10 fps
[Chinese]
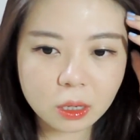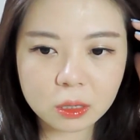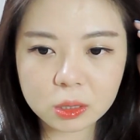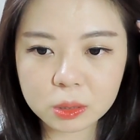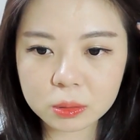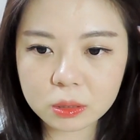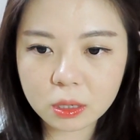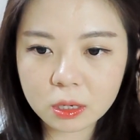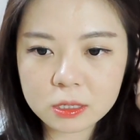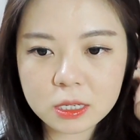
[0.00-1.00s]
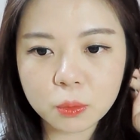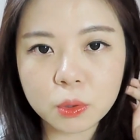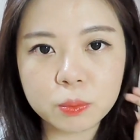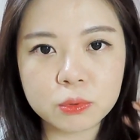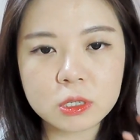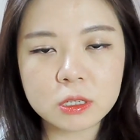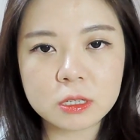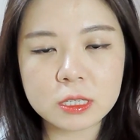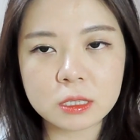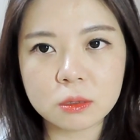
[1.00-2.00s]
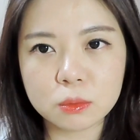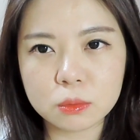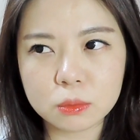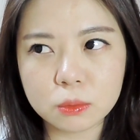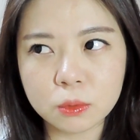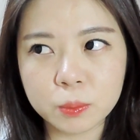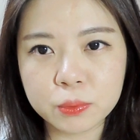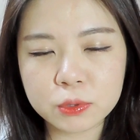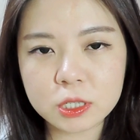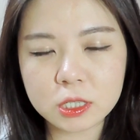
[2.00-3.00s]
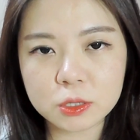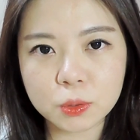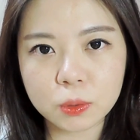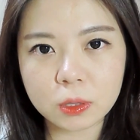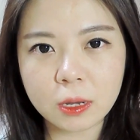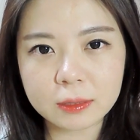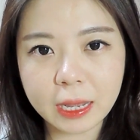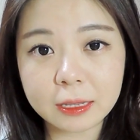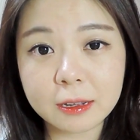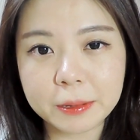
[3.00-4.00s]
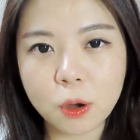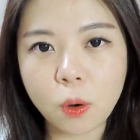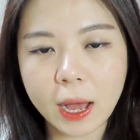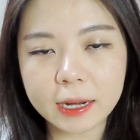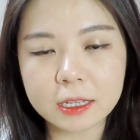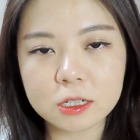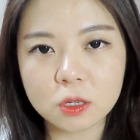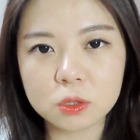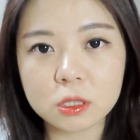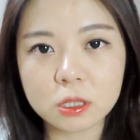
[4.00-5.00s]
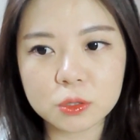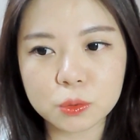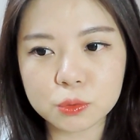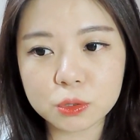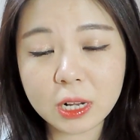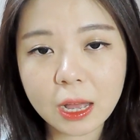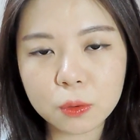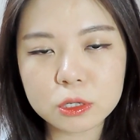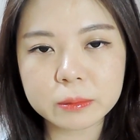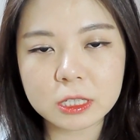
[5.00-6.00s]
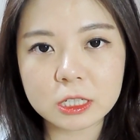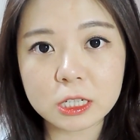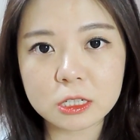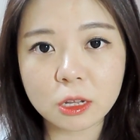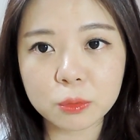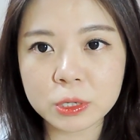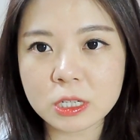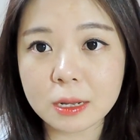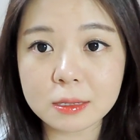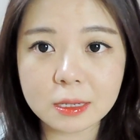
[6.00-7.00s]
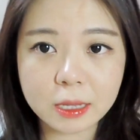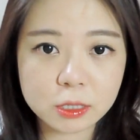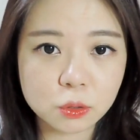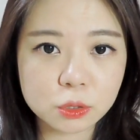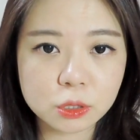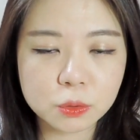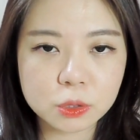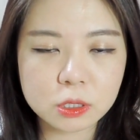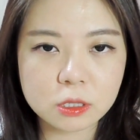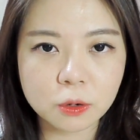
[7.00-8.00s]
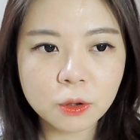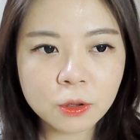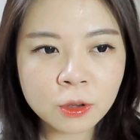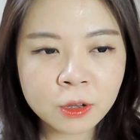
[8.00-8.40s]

呃，而且我不是喜，我不是那种要戴特别华丽的首饰那种，就是看我视频的人也知道，我平常自己戴首饰都是走。